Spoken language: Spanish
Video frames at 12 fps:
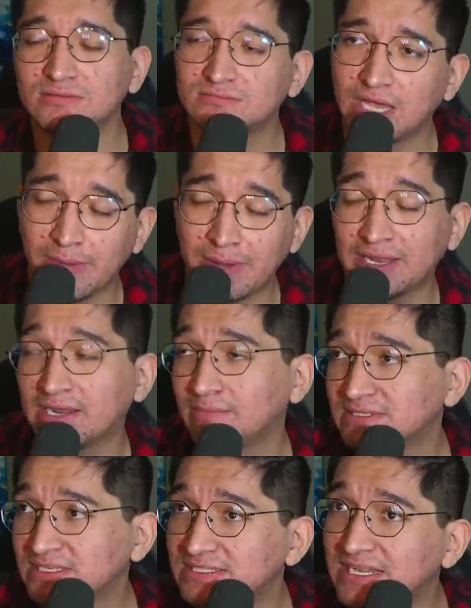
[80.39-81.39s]
vaya manera
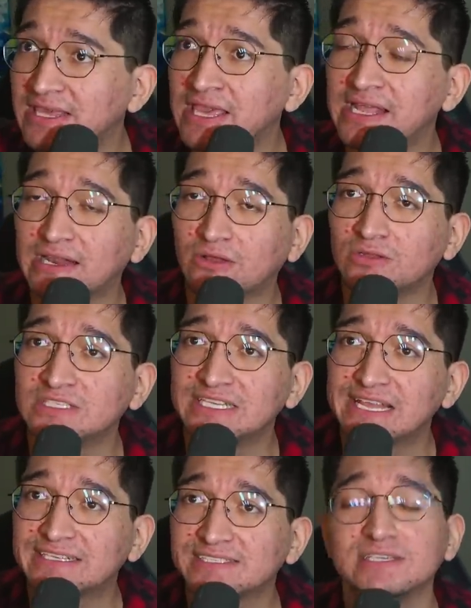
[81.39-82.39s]
más extraña de reconciliarse.